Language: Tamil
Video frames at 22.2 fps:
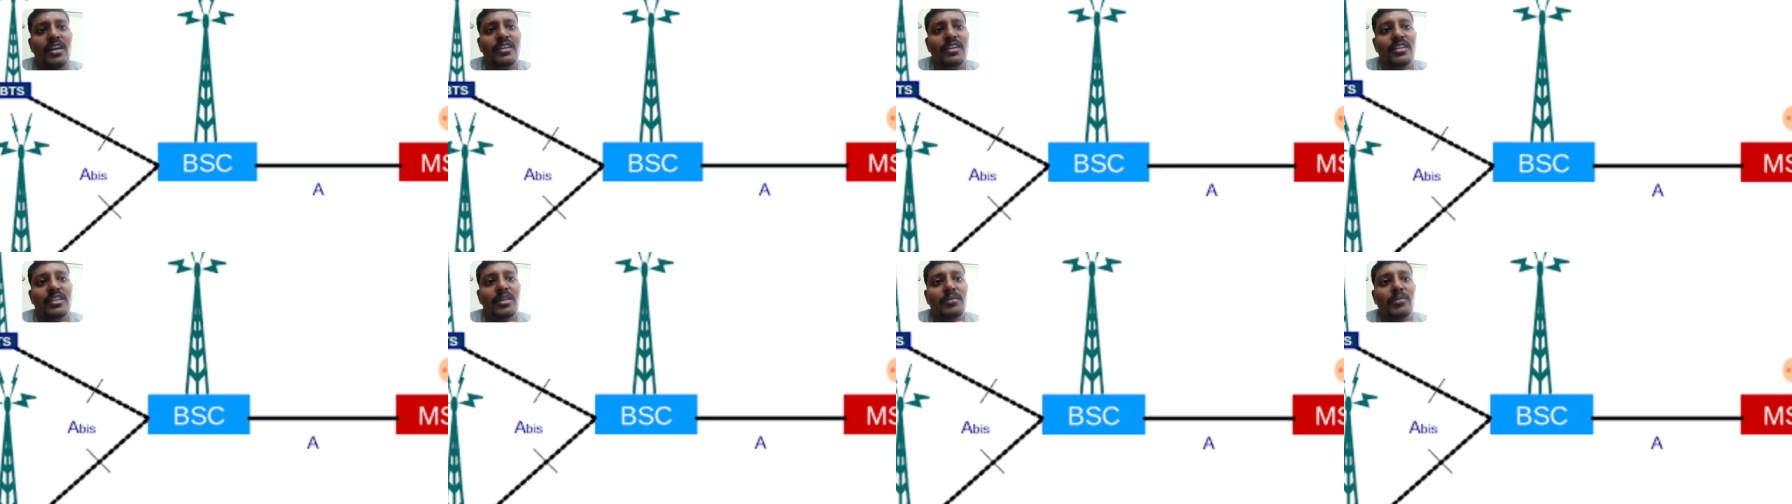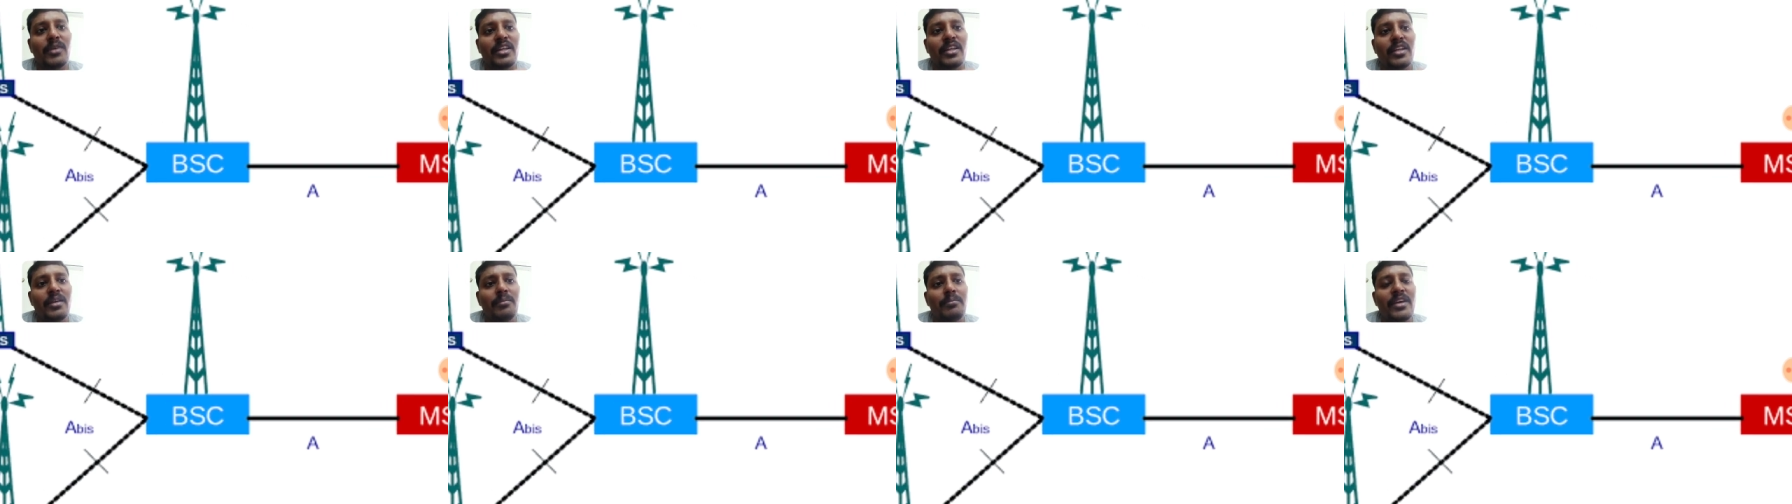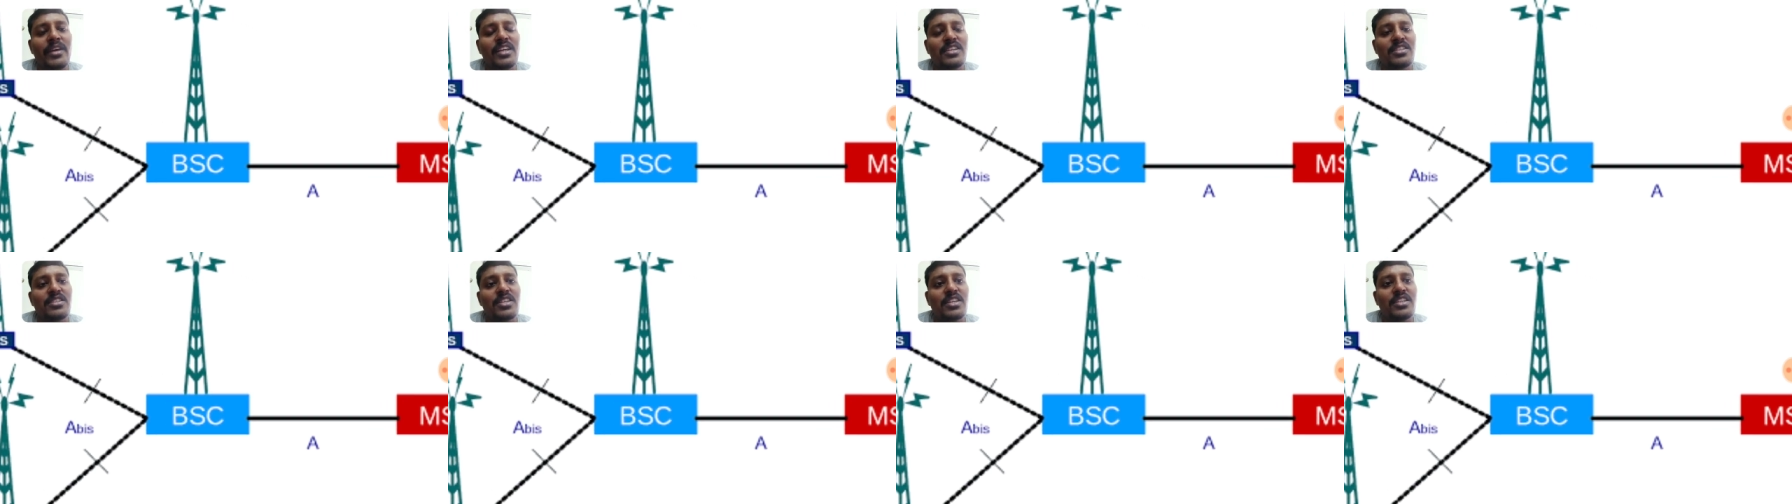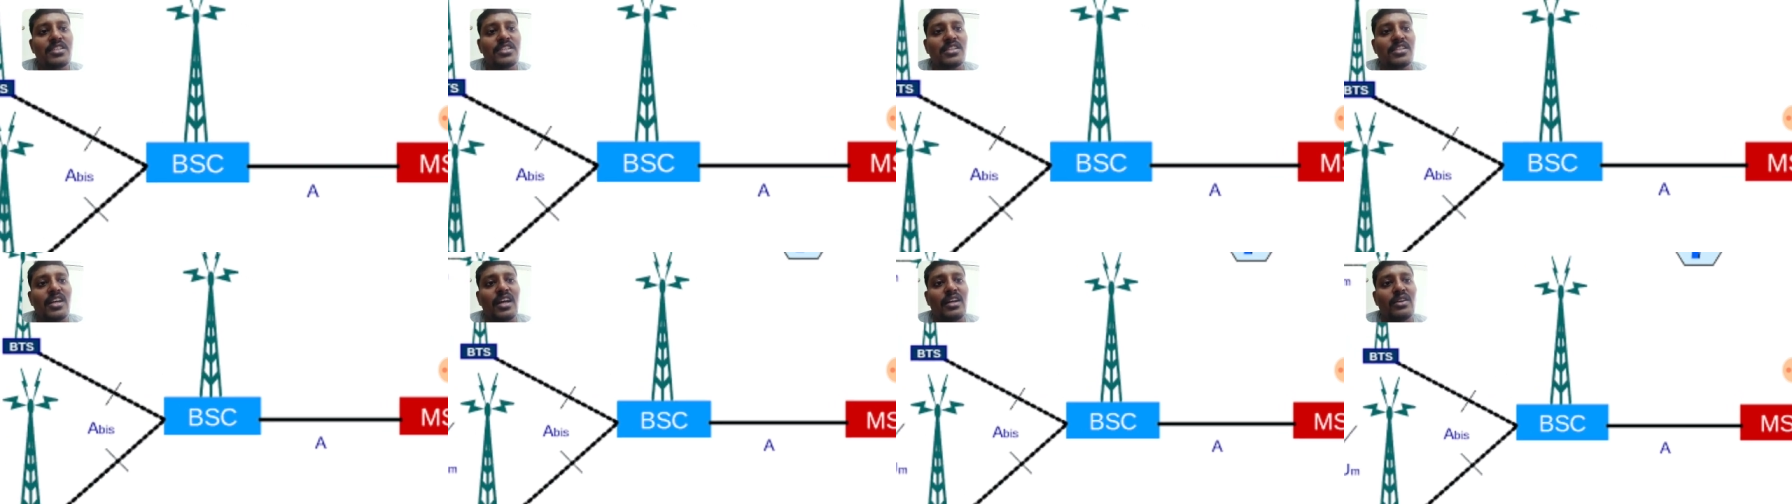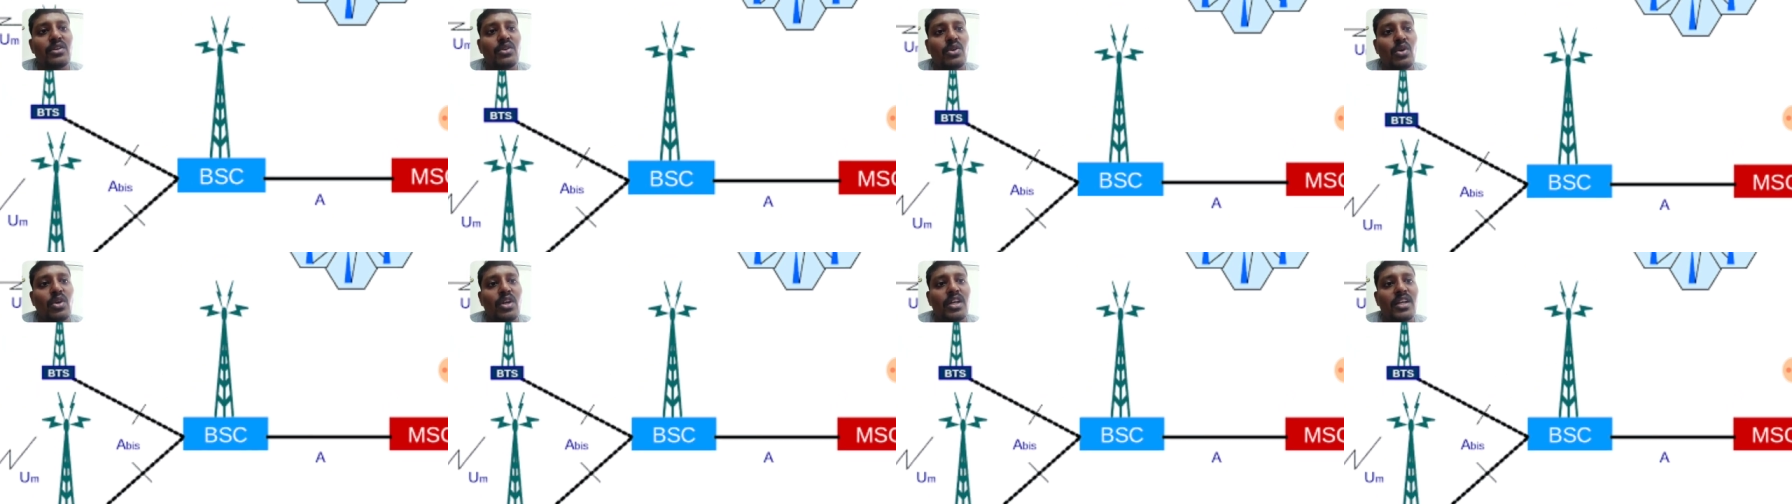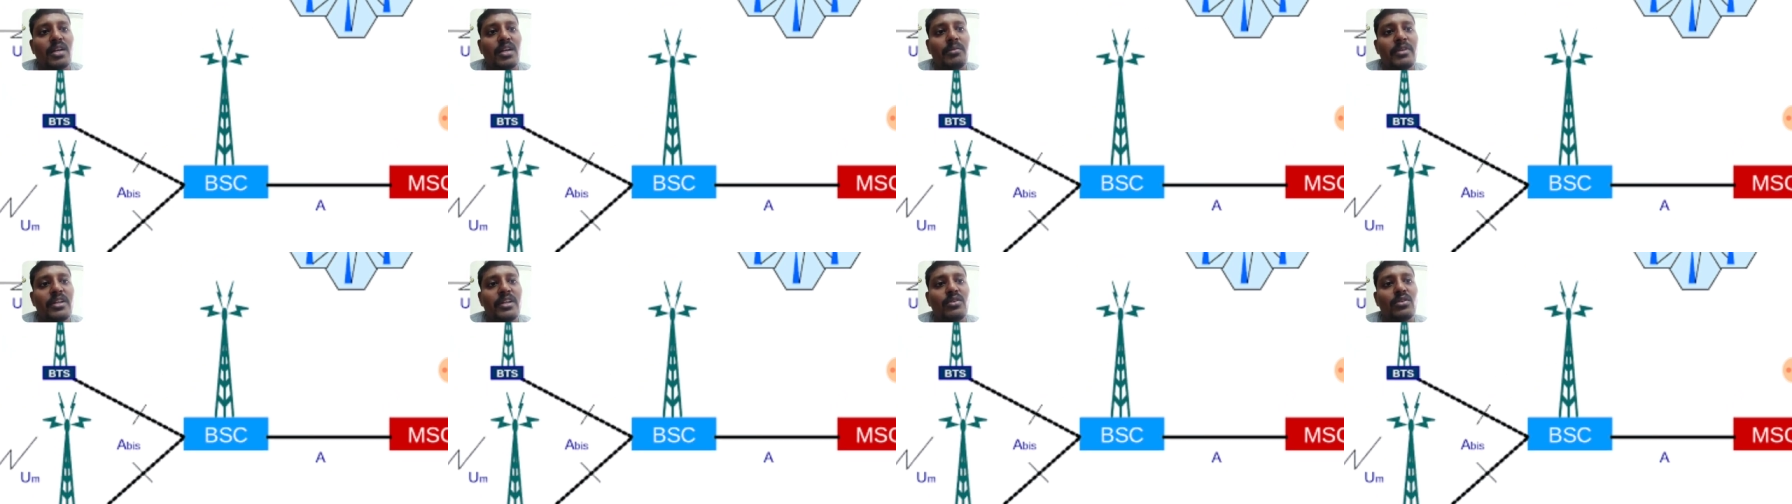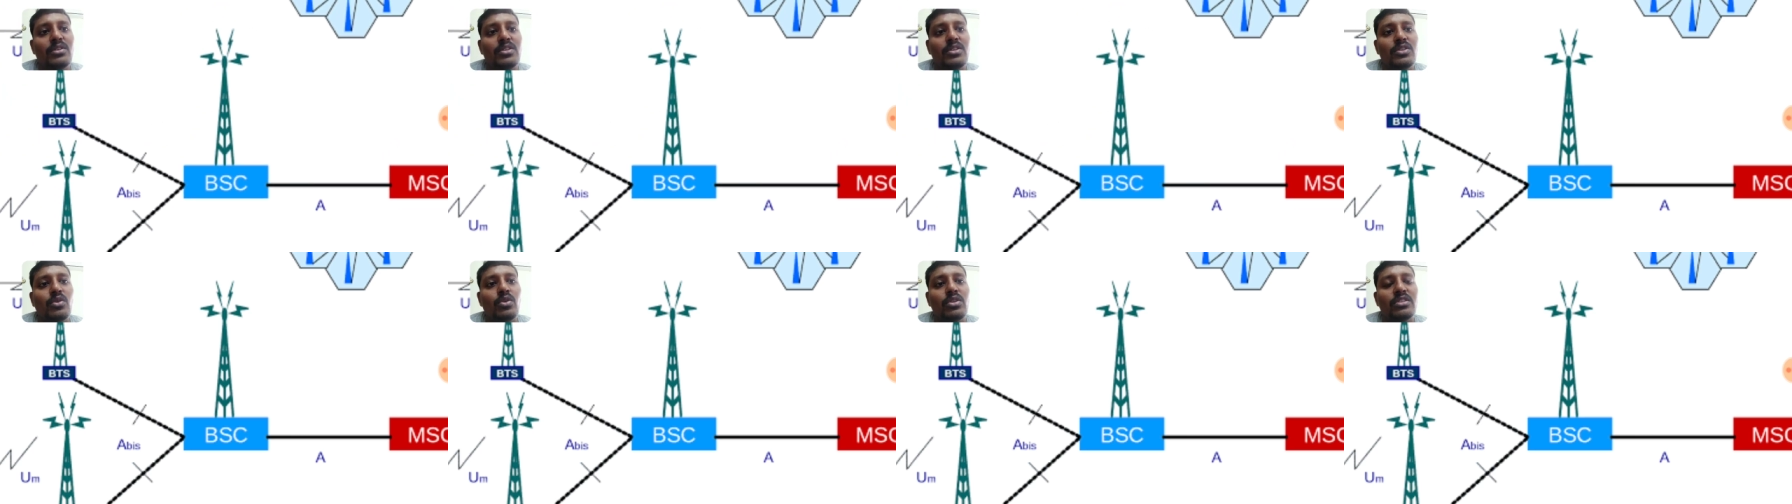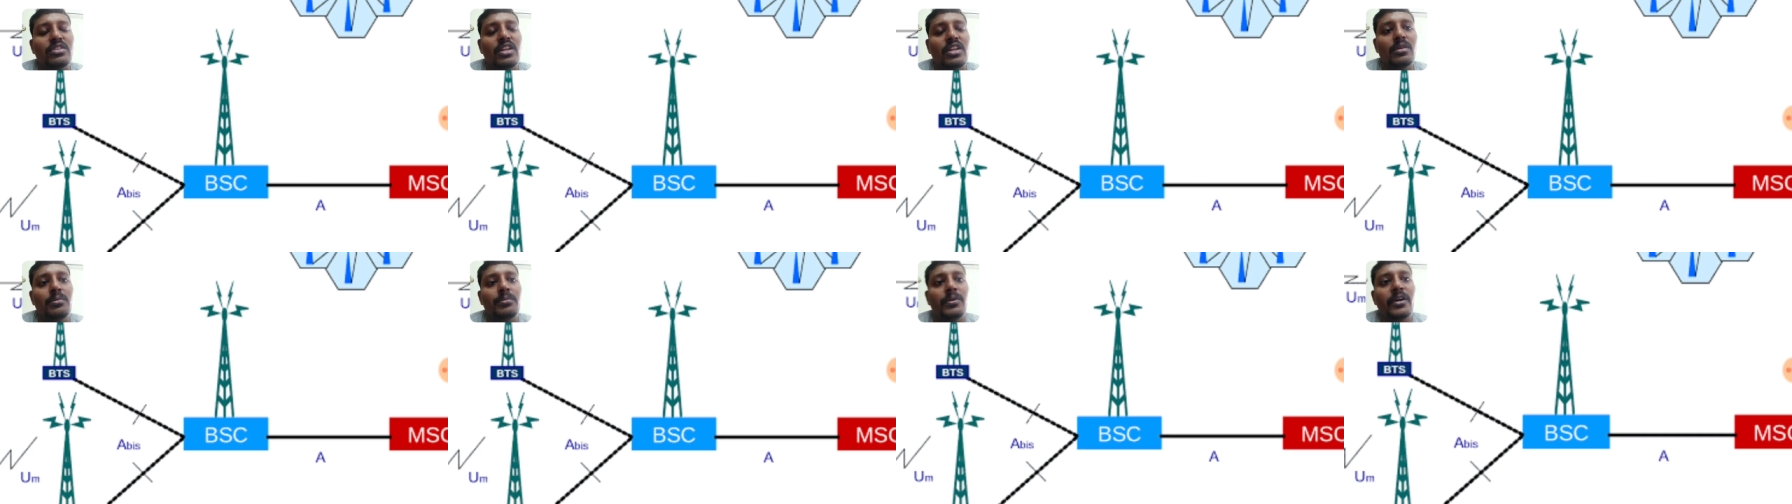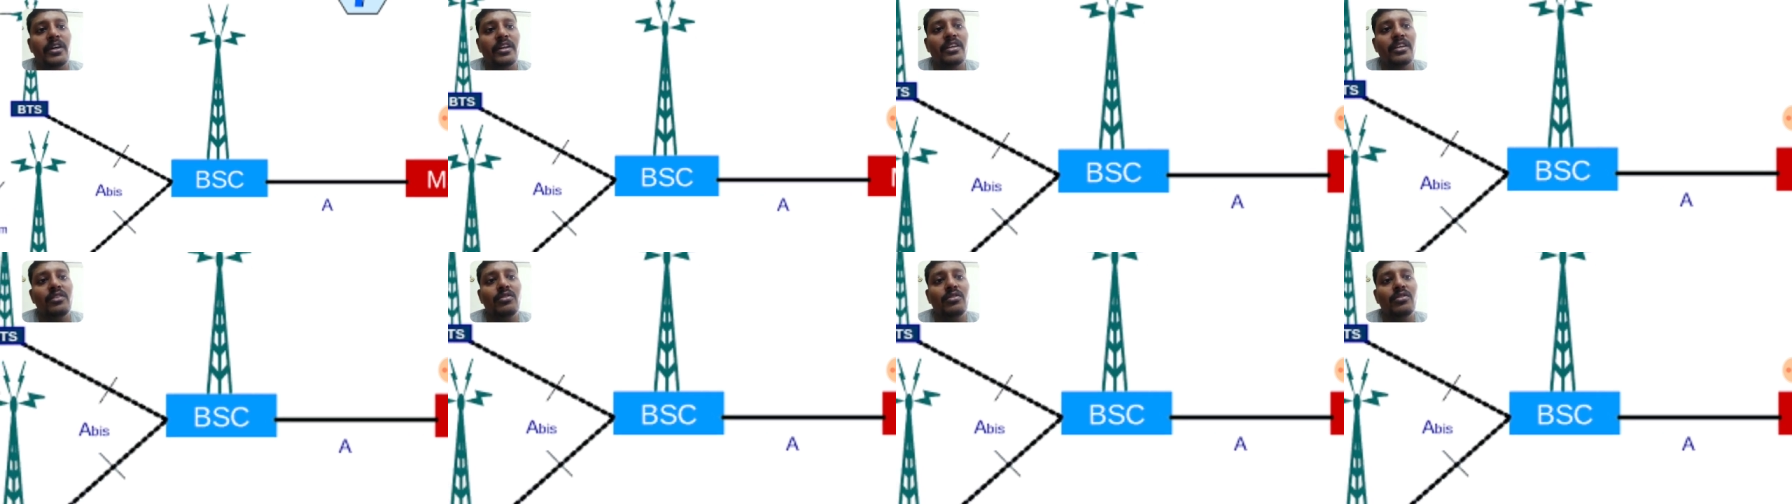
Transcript: இந்த மாதிரி பேஸ் ஸ்டேஷன் கண்ட்ரோலர் அப்படின்னு வந்துட்டு ஒருத்தர் இருப்பார்